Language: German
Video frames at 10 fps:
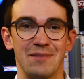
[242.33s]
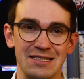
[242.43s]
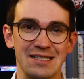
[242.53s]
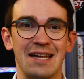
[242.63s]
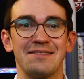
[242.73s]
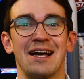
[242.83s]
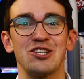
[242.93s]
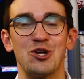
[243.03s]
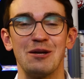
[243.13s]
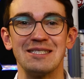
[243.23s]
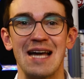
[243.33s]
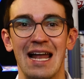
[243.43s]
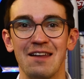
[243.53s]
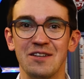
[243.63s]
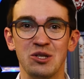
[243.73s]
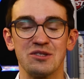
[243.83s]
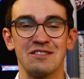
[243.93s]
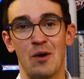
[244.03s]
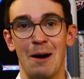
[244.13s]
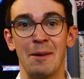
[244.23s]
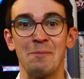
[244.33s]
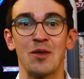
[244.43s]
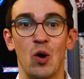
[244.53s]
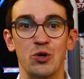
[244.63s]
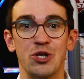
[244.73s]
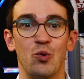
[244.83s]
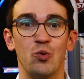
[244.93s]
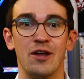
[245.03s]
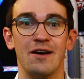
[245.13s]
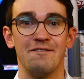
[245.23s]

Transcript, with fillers: Als kleines Dankeschön gibt es ja alle Videos vorab und ohne